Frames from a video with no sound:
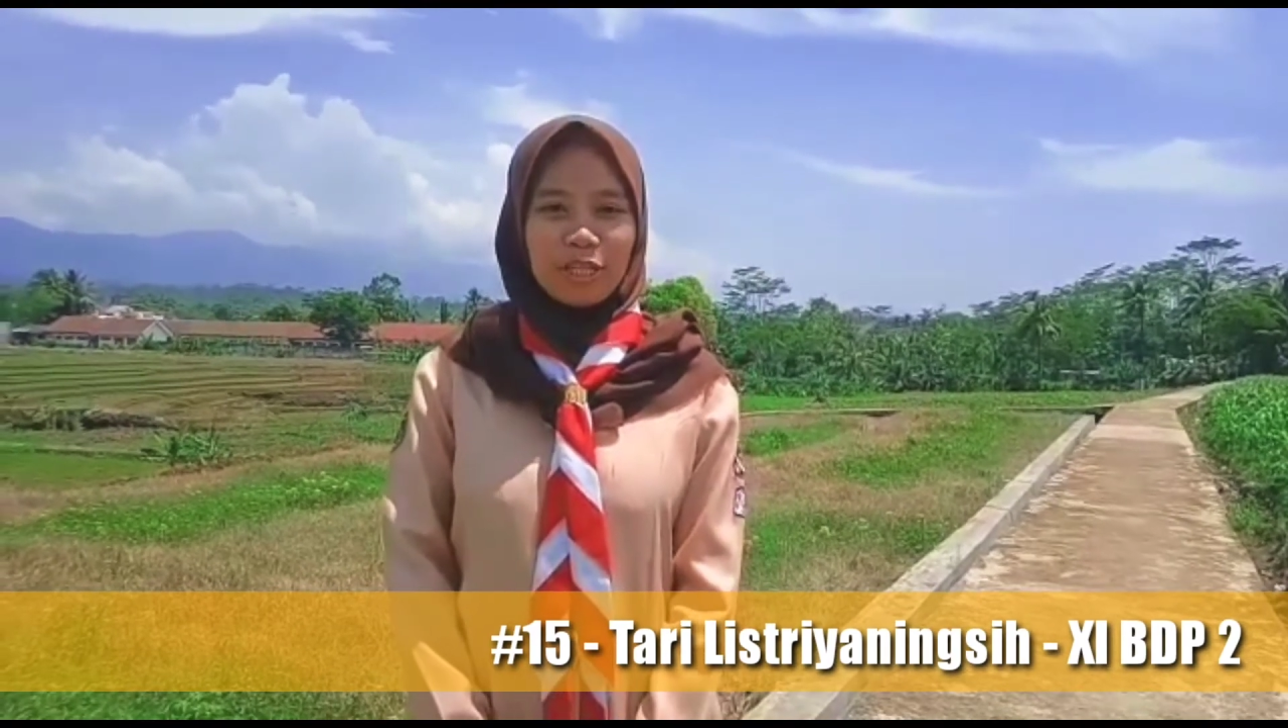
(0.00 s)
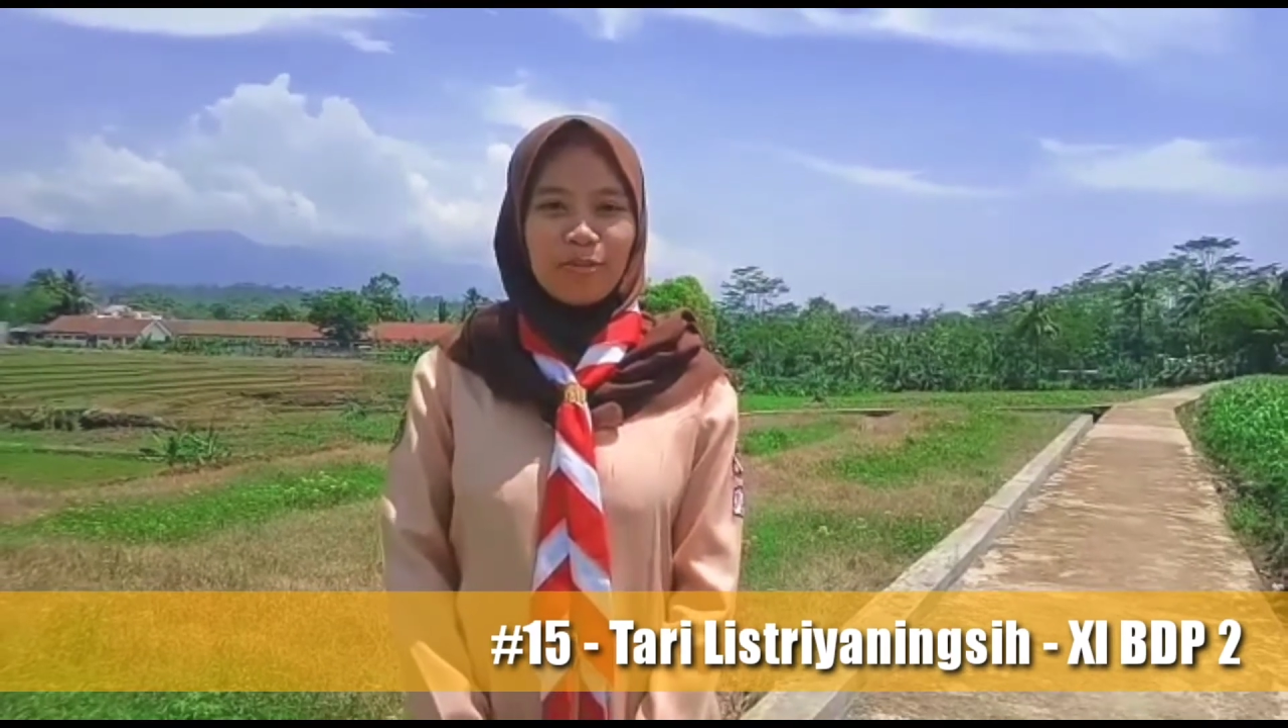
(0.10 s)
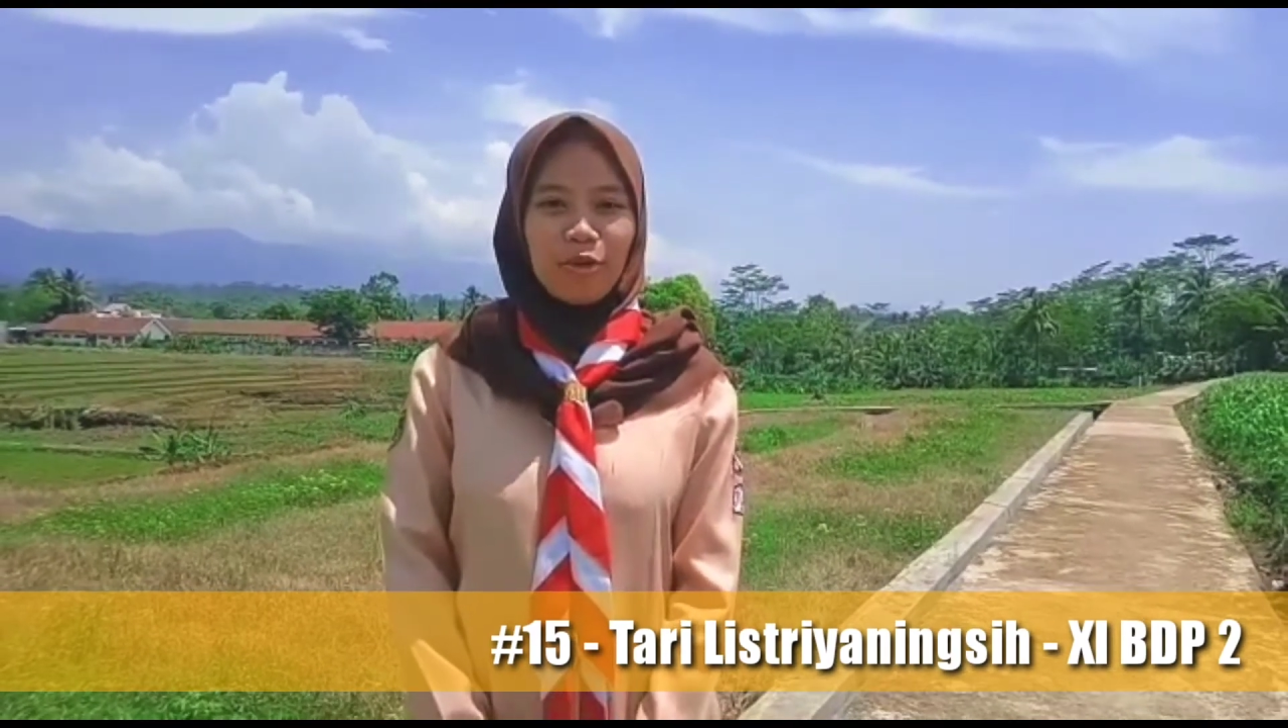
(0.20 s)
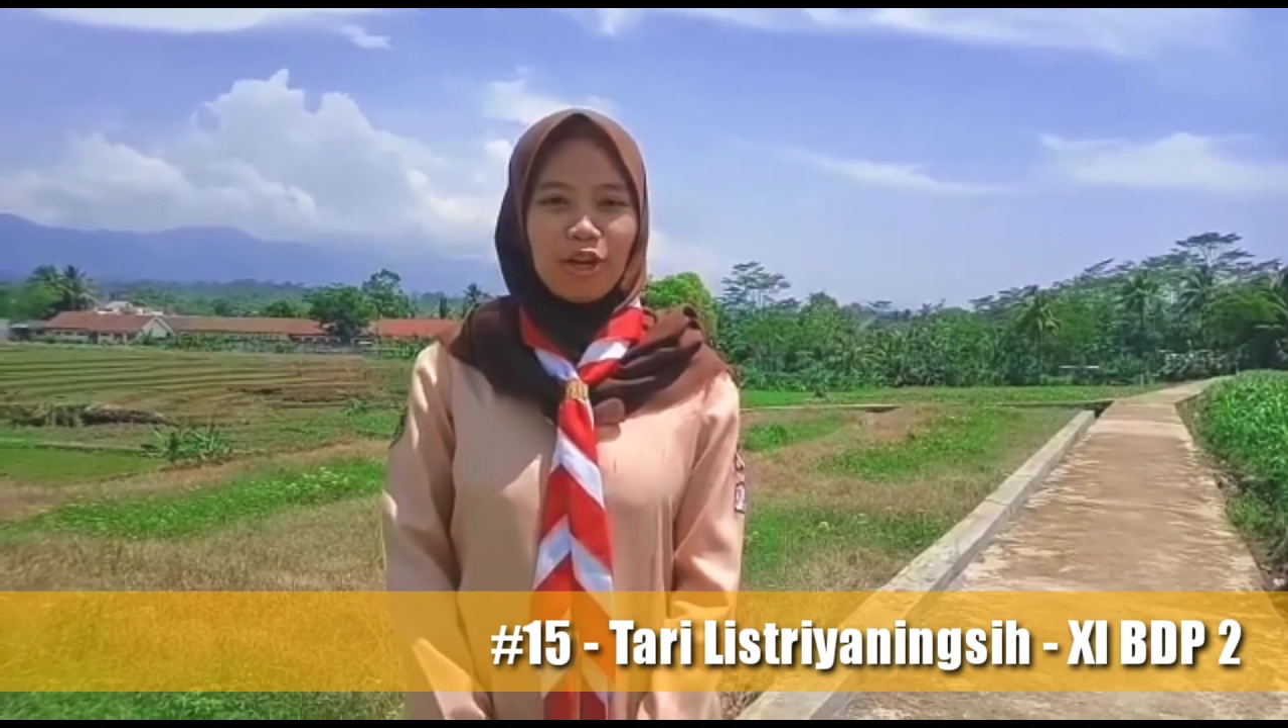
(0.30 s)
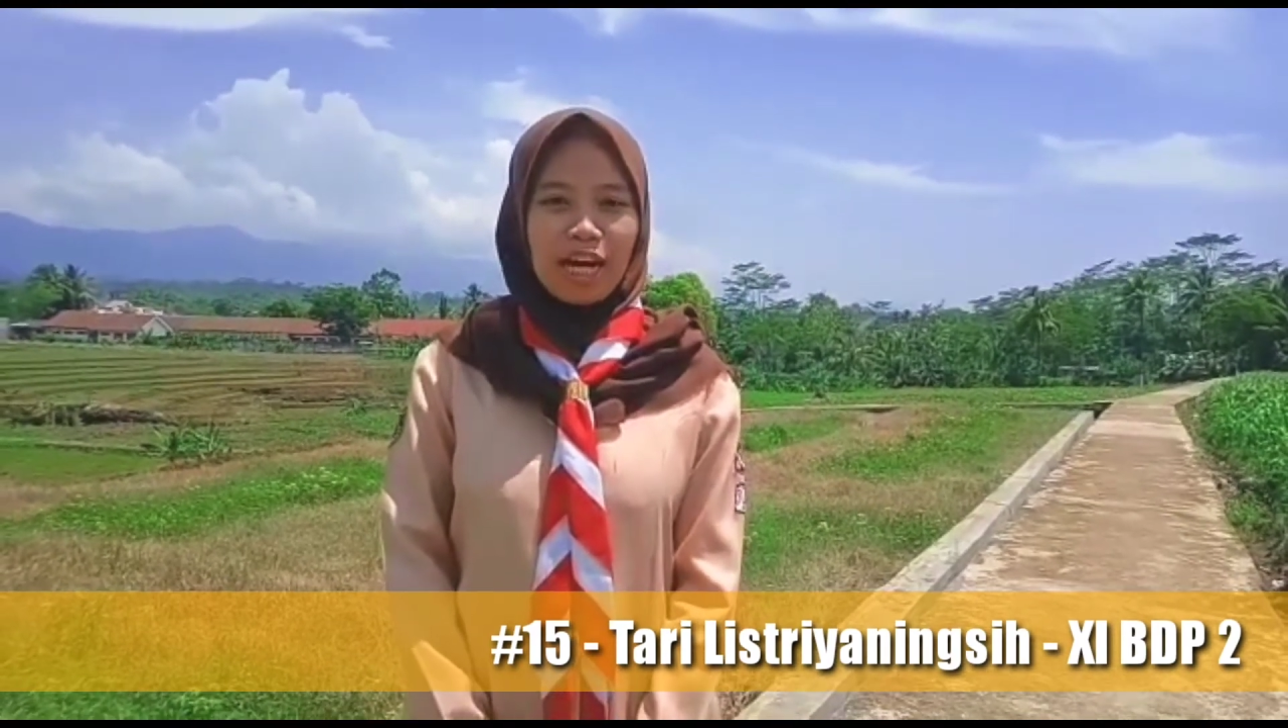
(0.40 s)

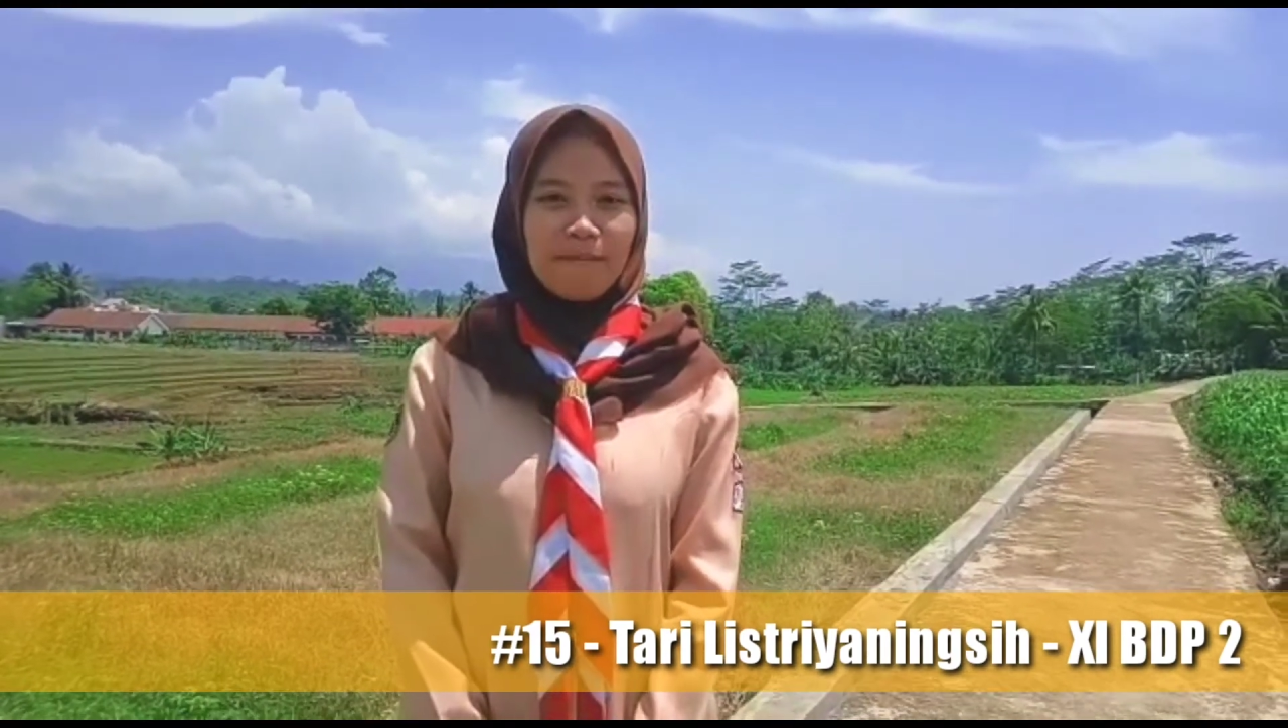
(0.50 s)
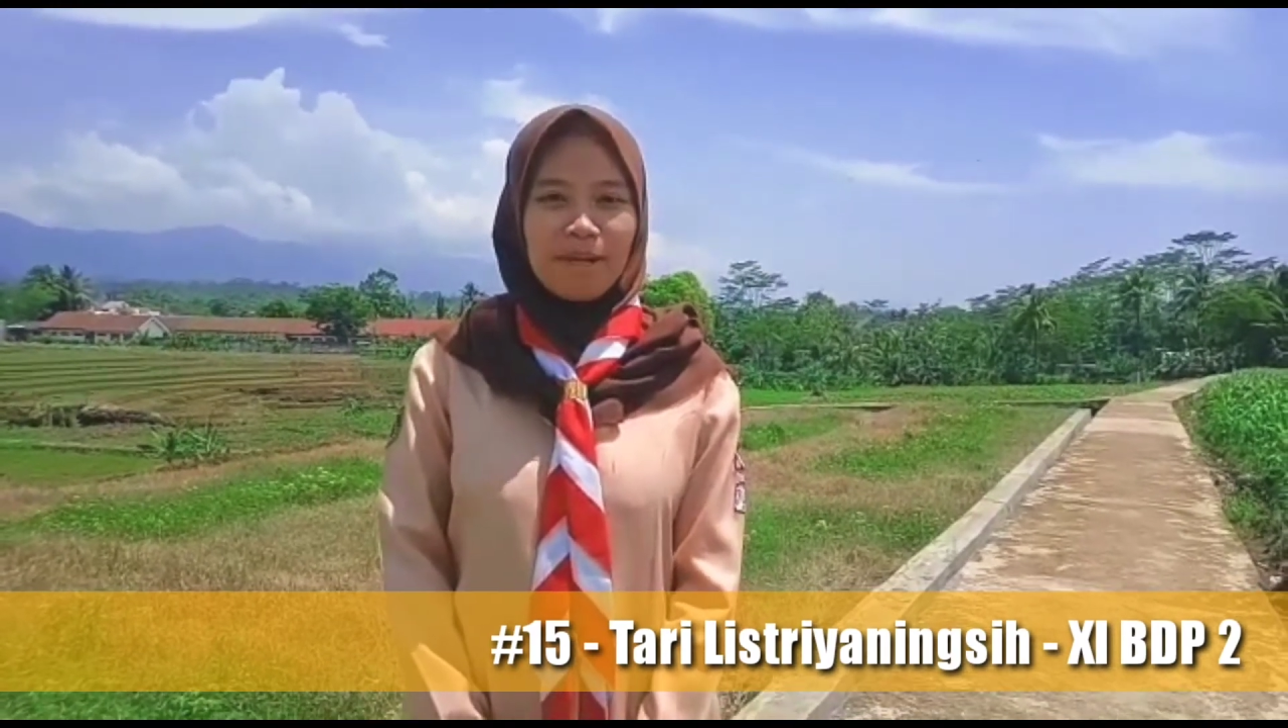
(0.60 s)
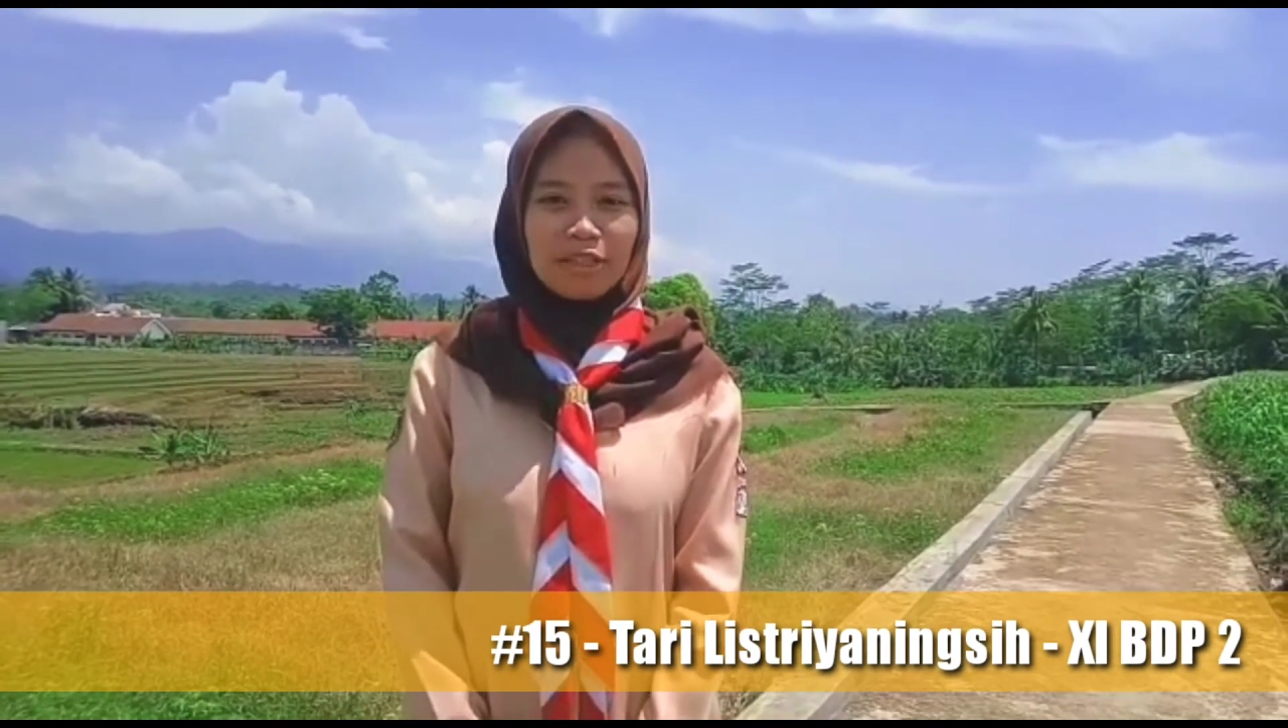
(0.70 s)
semoga